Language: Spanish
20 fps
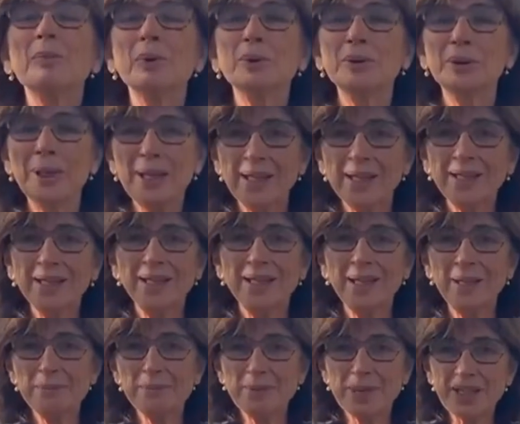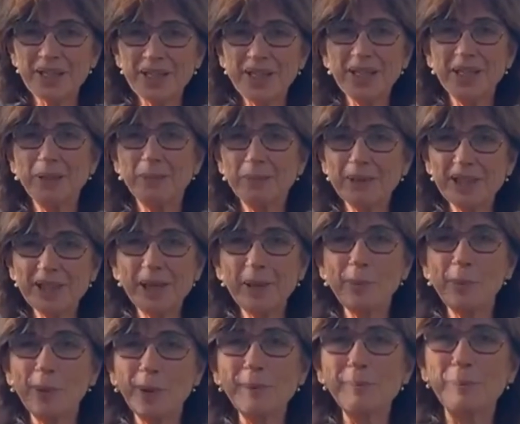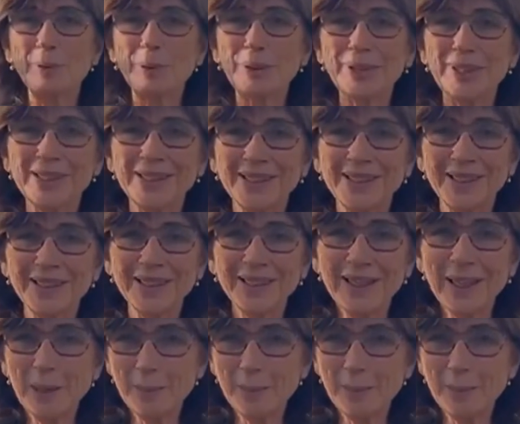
Votar en Brasil va a ser muy importante.